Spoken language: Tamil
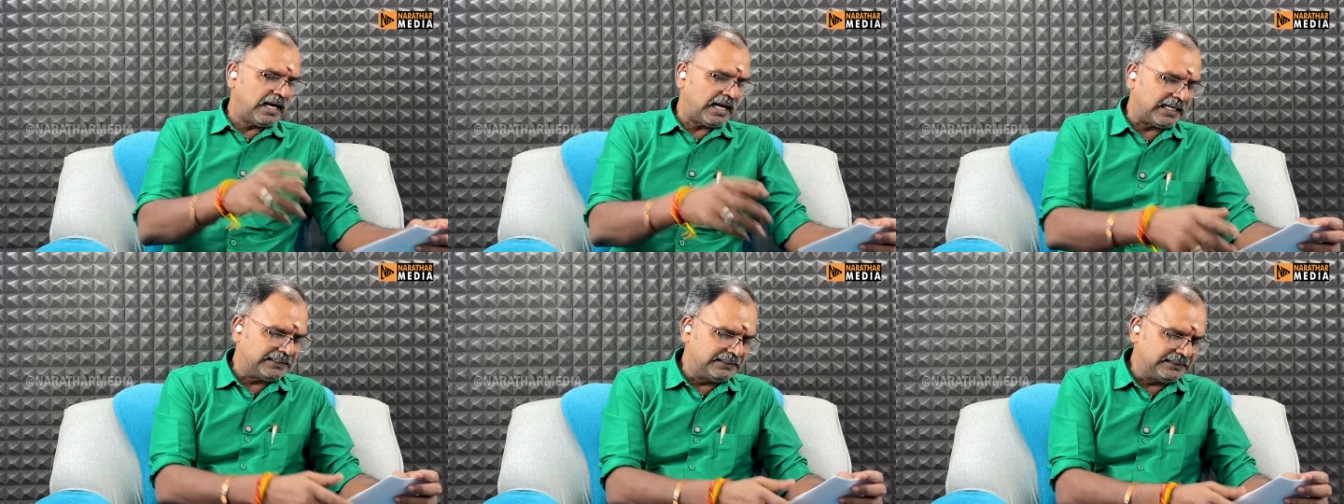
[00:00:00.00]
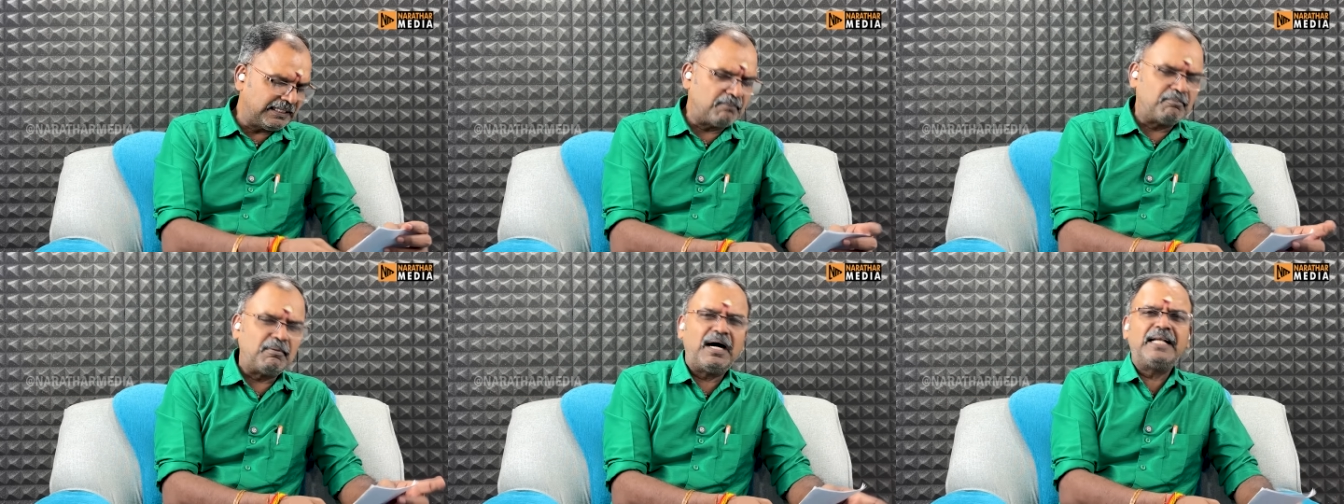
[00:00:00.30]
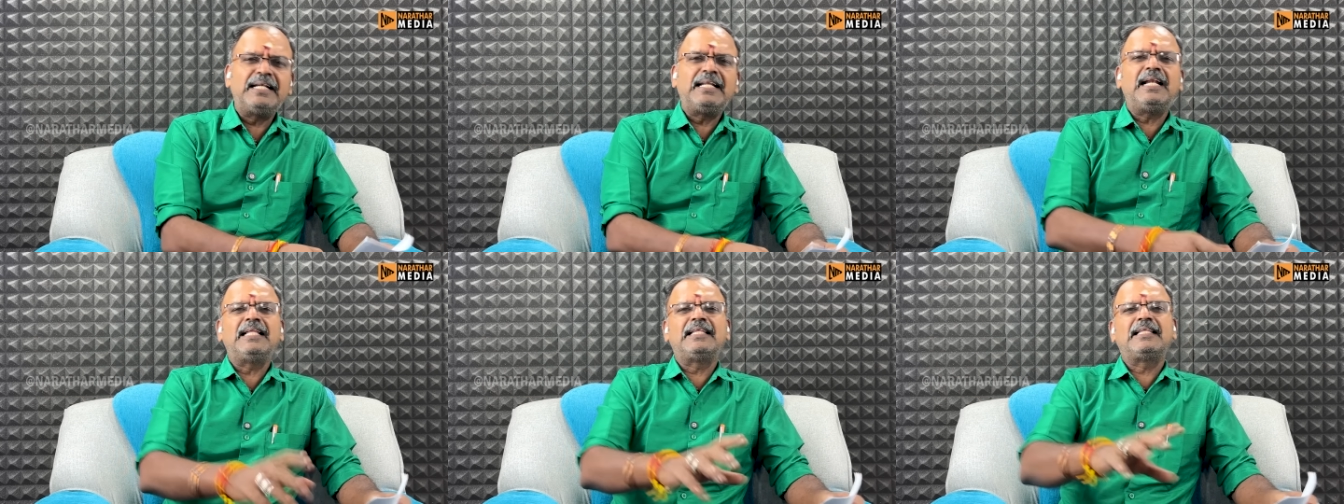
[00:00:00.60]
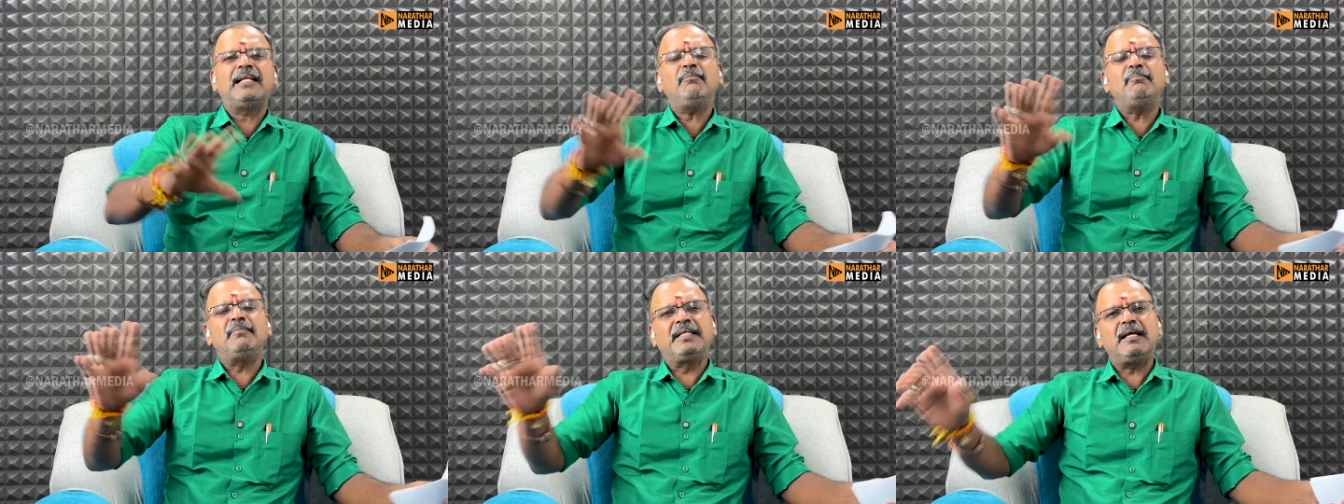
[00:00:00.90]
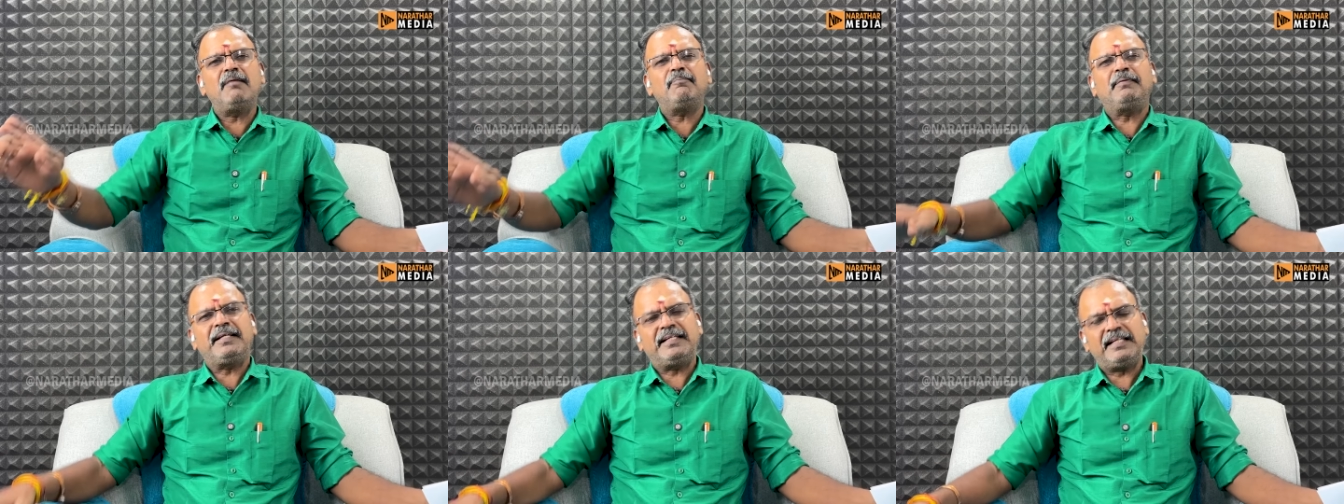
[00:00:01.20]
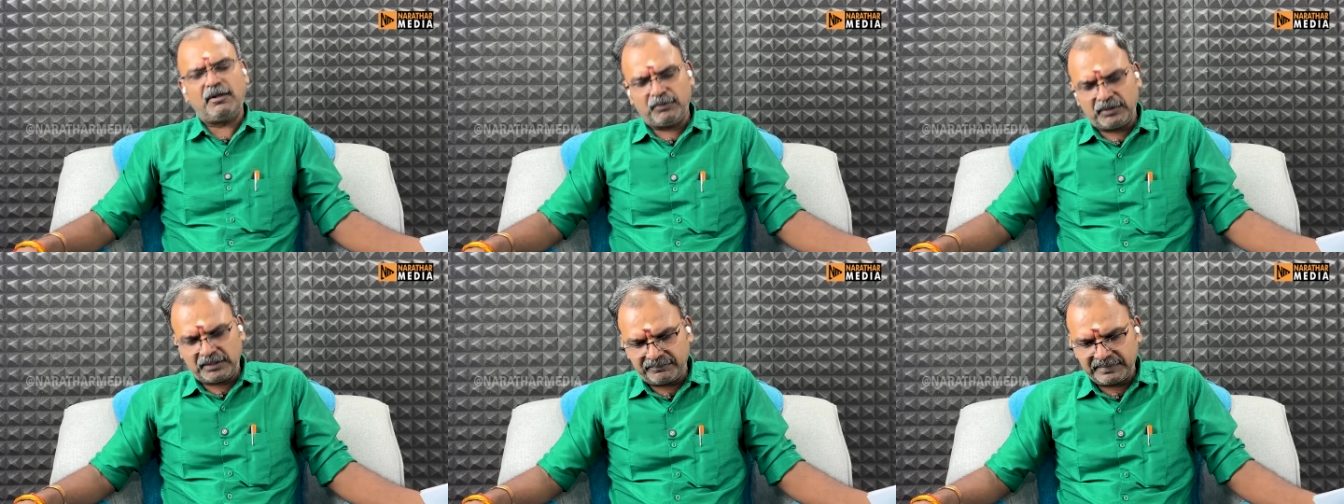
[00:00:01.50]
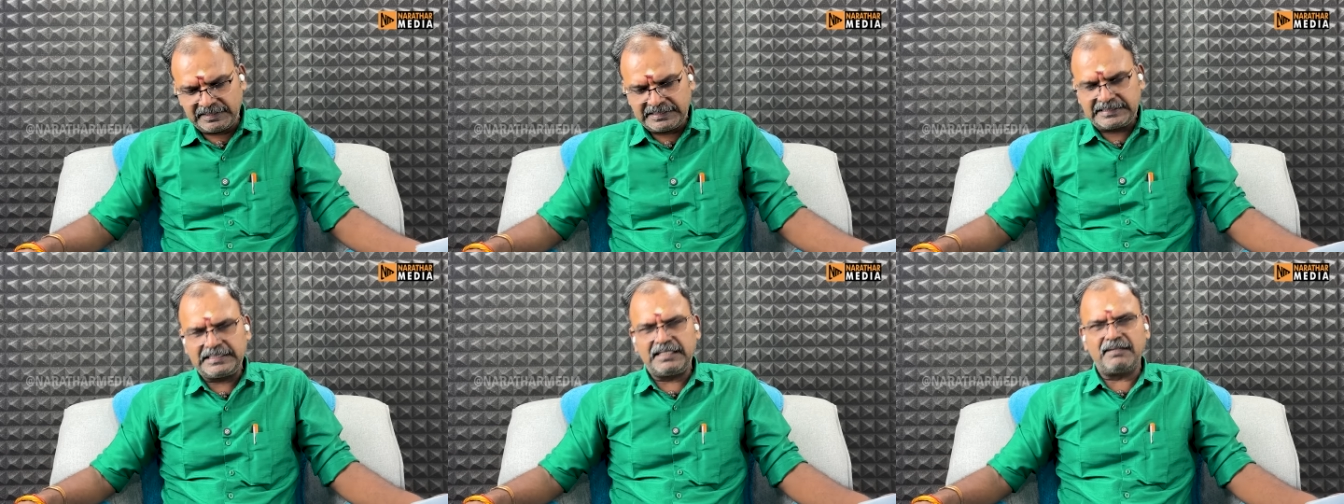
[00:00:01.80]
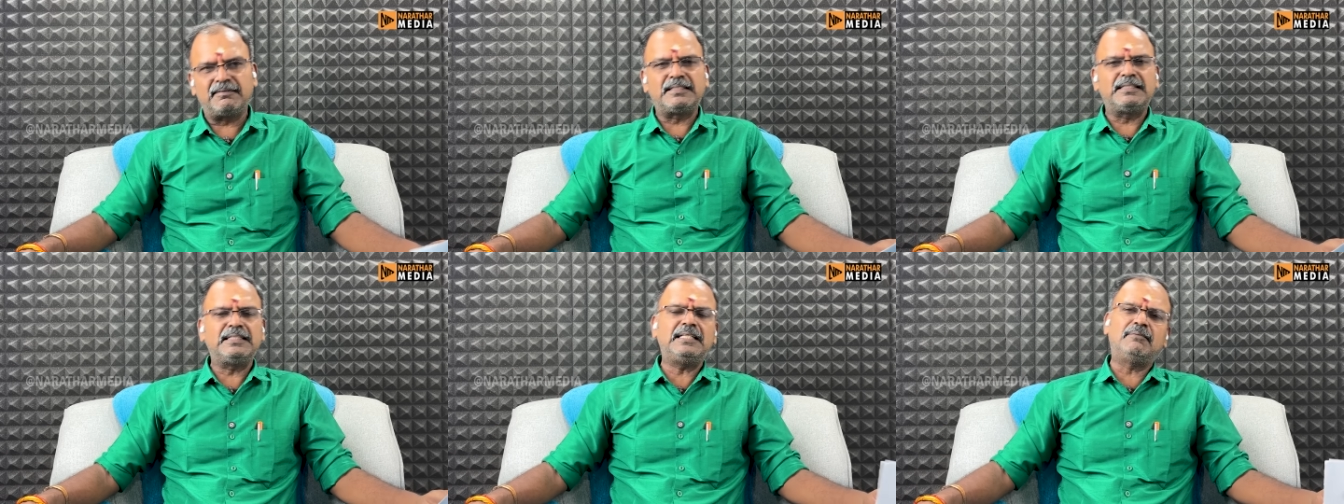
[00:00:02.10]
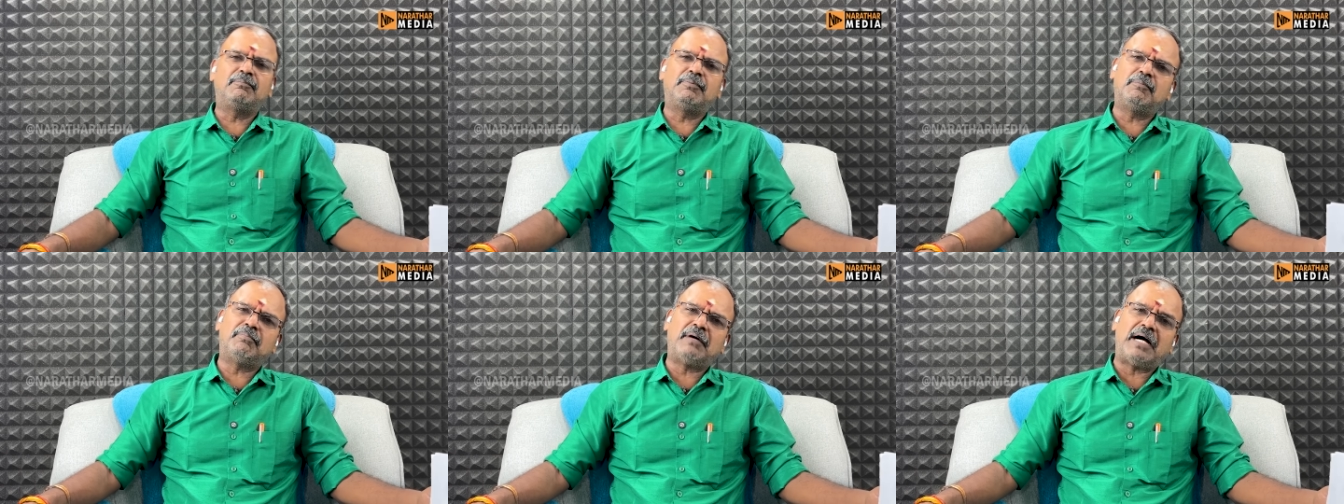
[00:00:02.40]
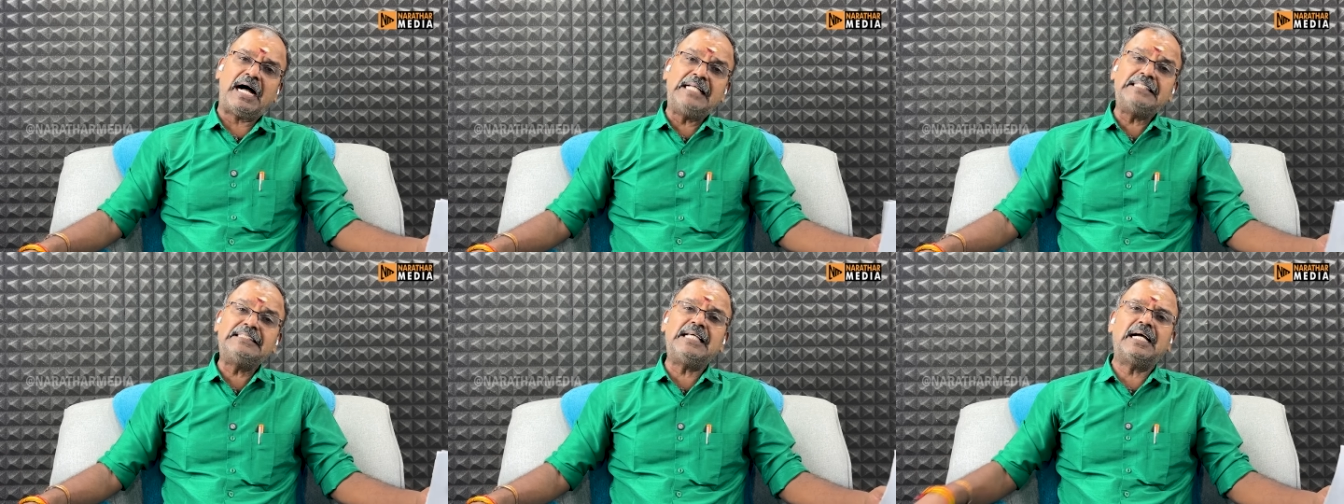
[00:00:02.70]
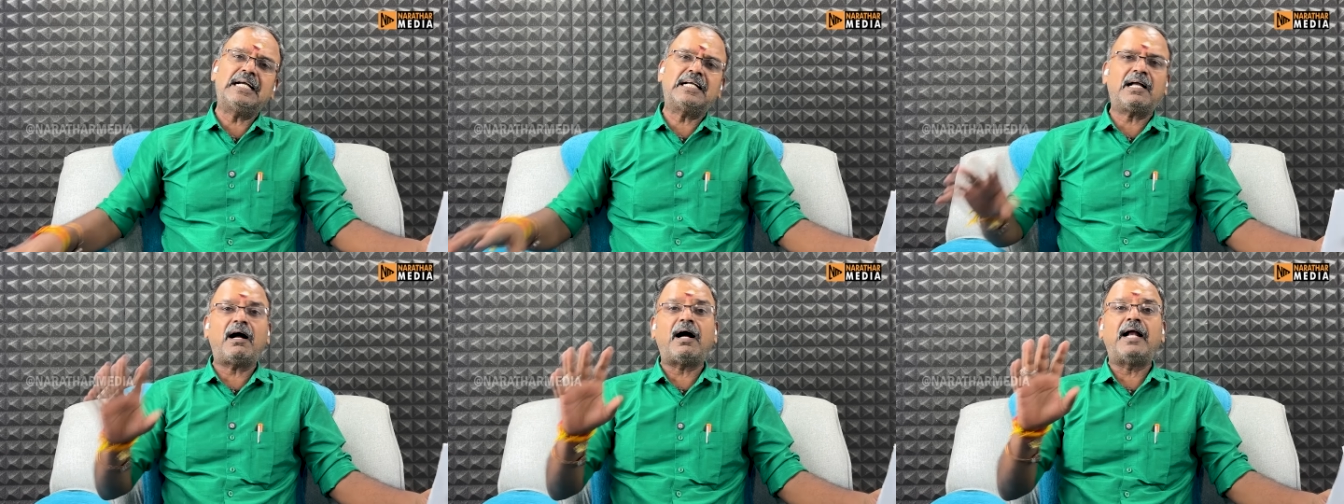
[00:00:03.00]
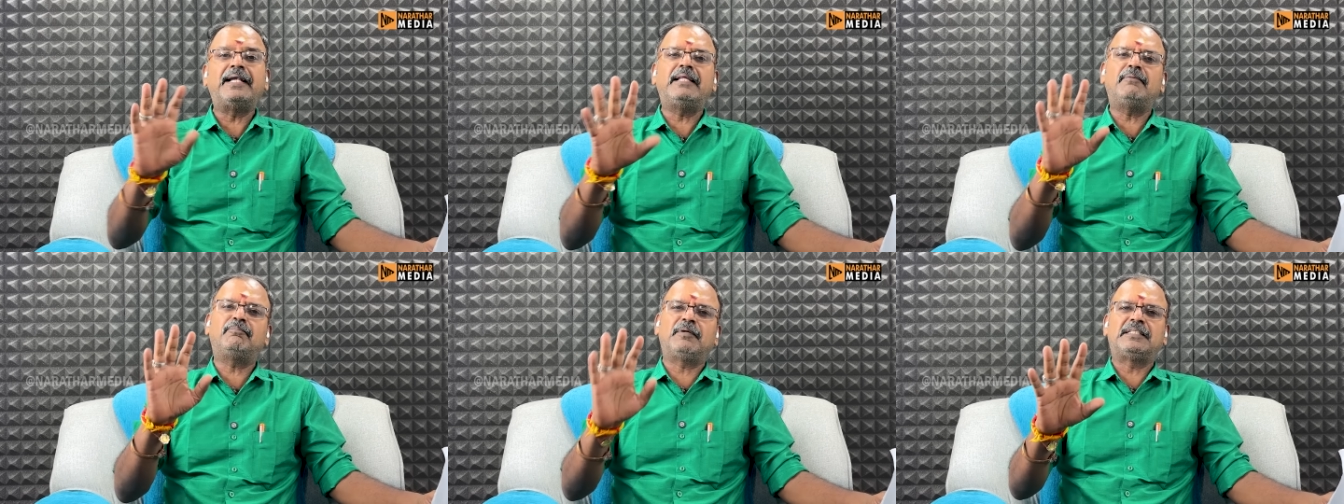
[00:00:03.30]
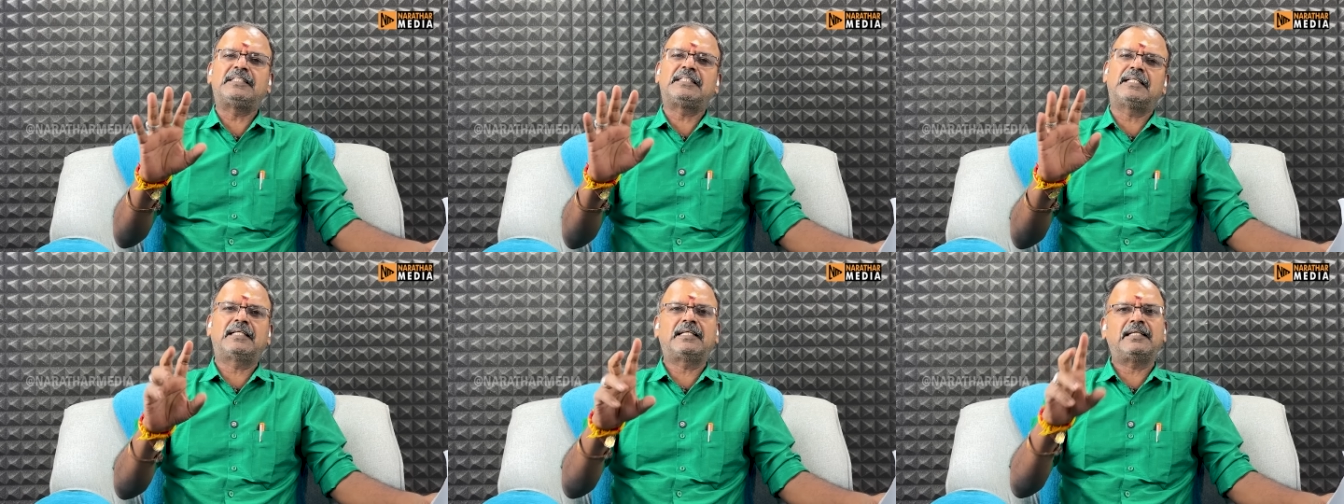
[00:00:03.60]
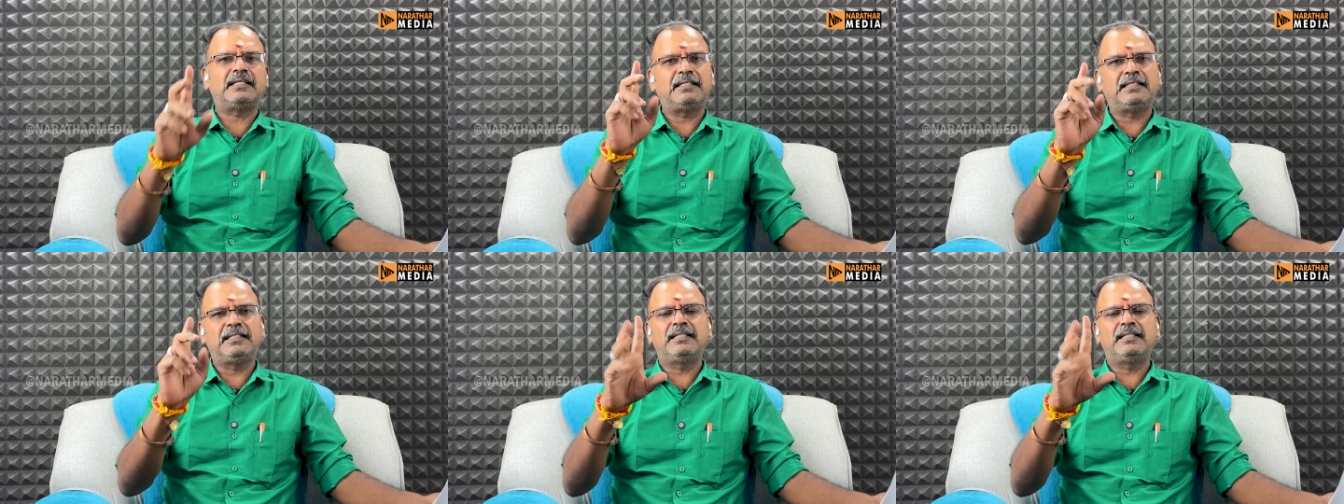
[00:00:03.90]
அந்த மாநிலத்தில் மிகப்பெரிய ஒரு வெற்றியை வந்து இப்போ பாஜக அணி பெற்றிருக்கு